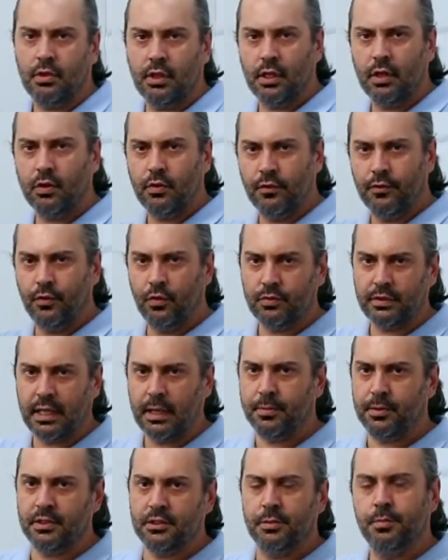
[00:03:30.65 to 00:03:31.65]
A hora que eu
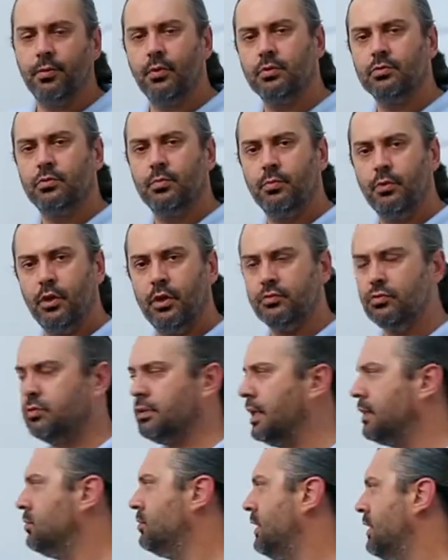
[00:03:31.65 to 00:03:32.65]
voltar para esse ponto, meu
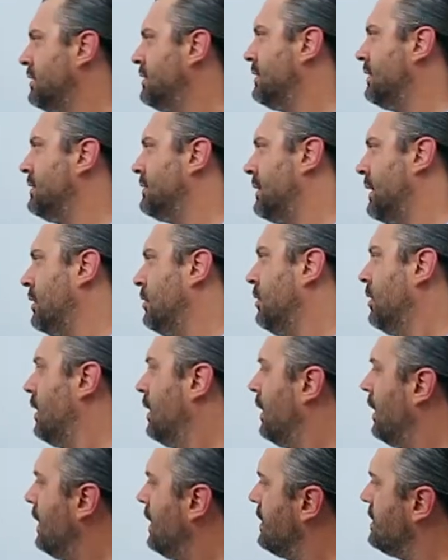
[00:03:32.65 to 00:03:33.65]
resultado tem que ser zero.
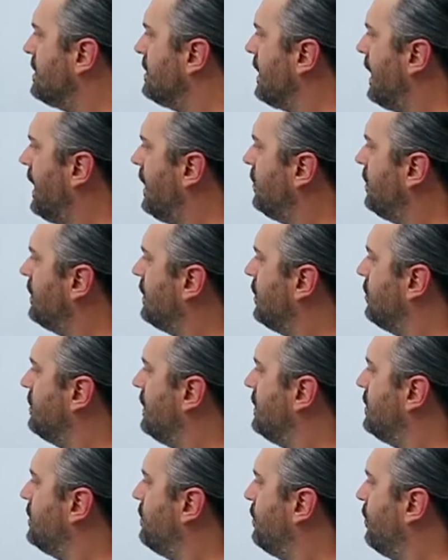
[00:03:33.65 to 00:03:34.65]
Saindo então
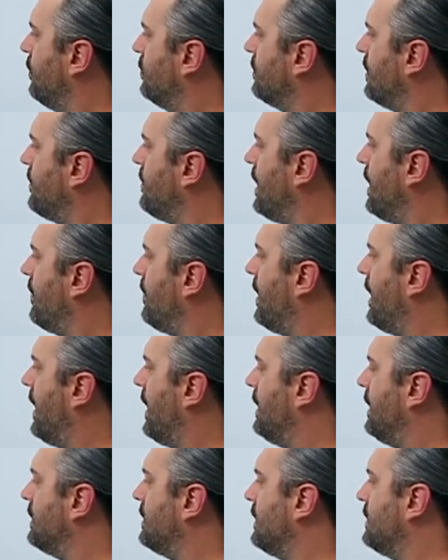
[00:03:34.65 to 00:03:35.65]
deste ponto, a minha
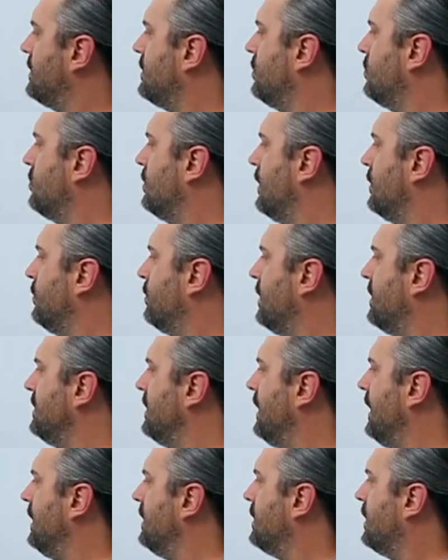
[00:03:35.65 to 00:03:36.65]
malha está circulando para a
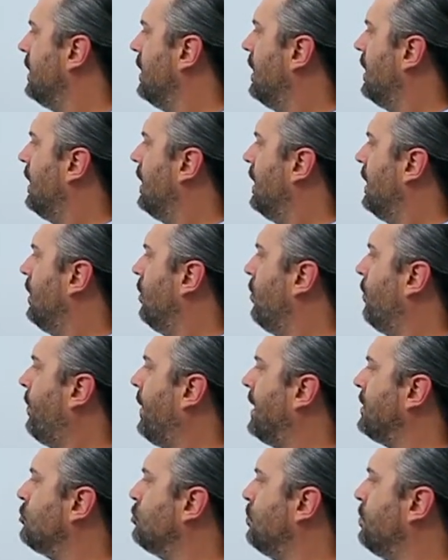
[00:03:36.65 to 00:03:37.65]
direita. Eu
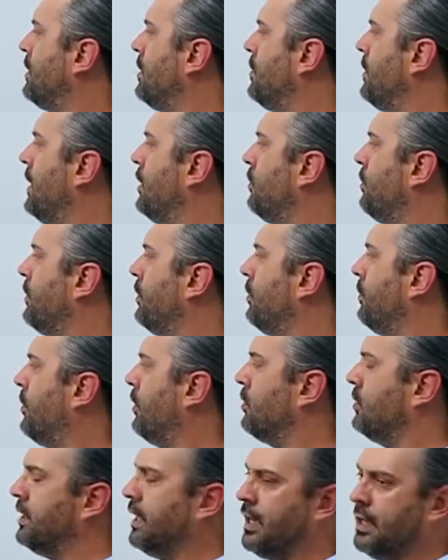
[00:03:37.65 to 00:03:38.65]
passo primeiro pelo
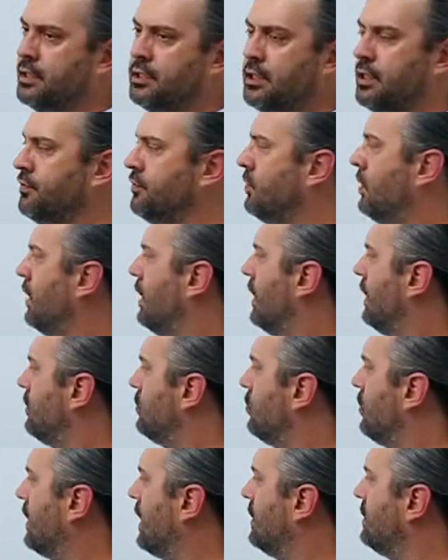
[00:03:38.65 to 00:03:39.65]
polo negativo
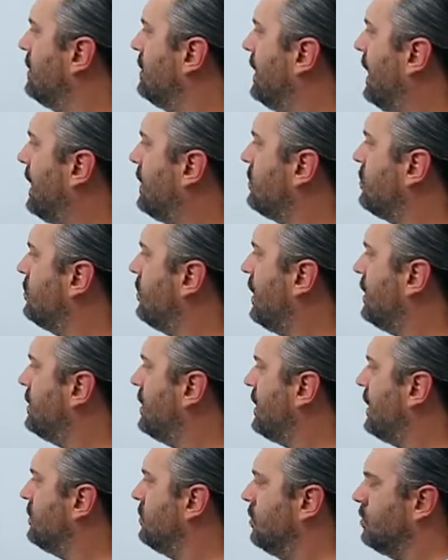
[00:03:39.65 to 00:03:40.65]
do candidato a
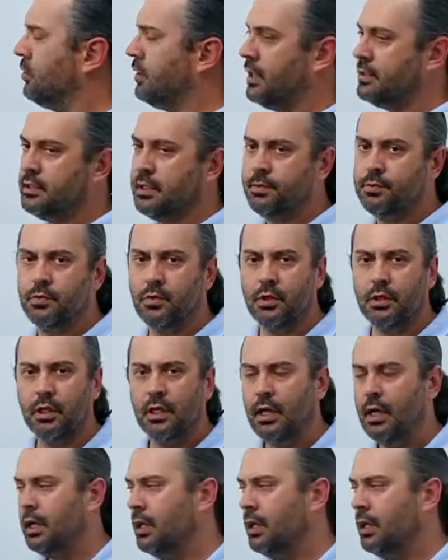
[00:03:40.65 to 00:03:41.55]
gerador ou receptor.